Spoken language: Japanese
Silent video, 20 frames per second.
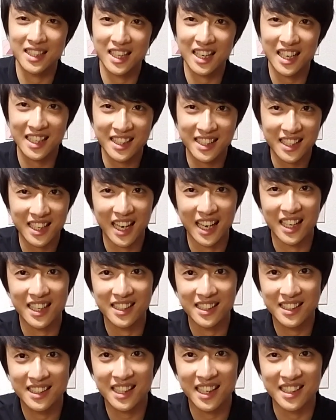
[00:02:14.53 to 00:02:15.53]
ななギガ。
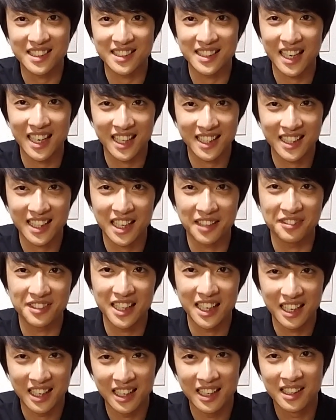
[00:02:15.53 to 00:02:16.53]
いっかげつななギガみた
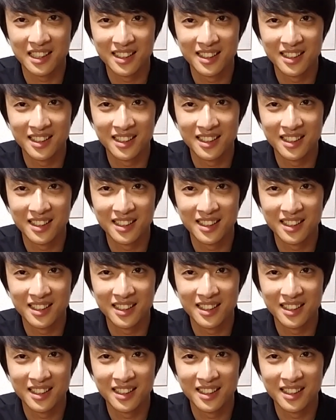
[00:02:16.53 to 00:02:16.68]
いな。